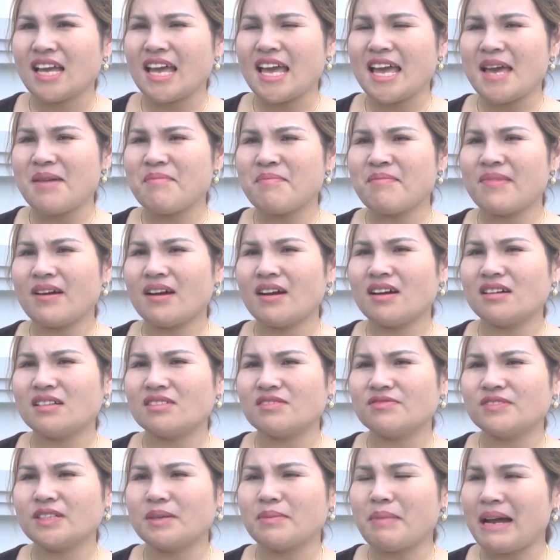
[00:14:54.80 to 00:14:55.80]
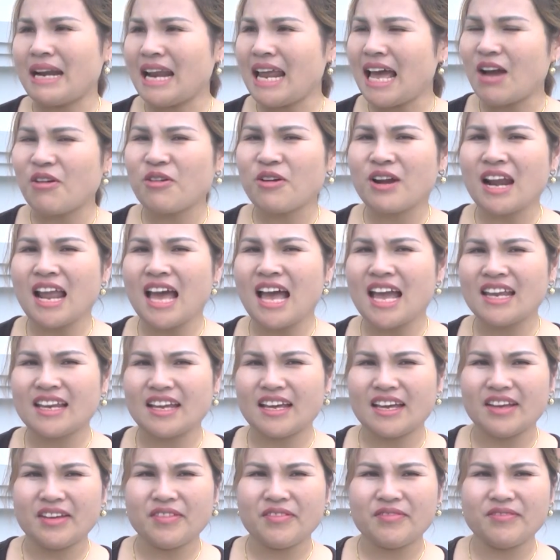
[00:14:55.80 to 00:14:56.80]
Em vừa bán hàng online
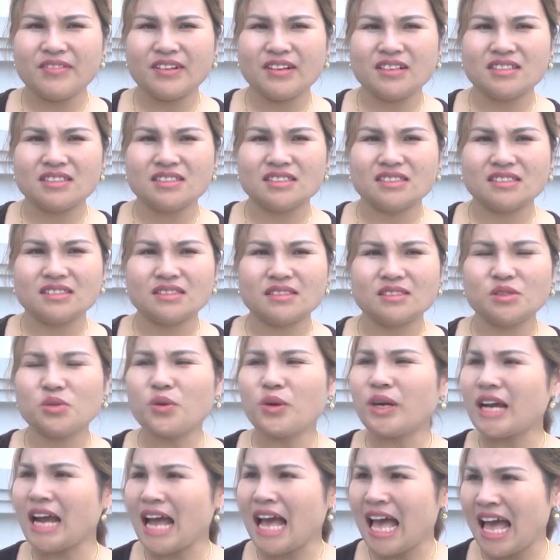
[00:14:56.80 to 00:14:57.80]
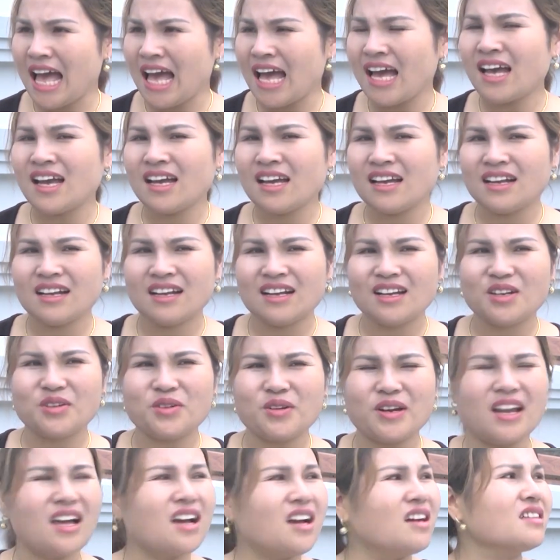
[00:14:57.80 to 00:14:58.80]
này, vừa nuôi gà,
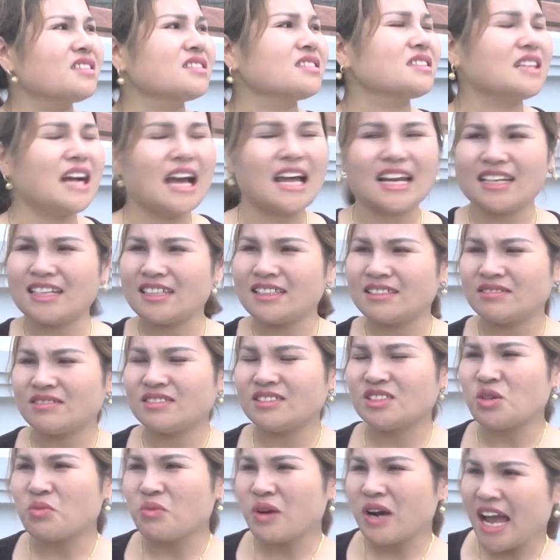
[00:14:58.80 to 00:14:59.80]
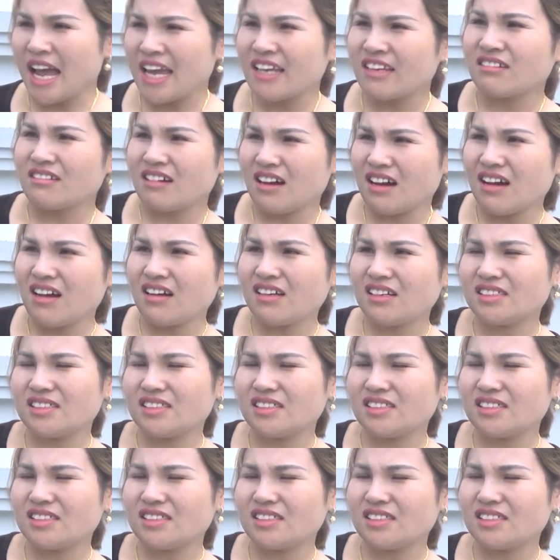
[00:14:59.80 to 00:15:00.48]
rồi là gà trồng cây nữa.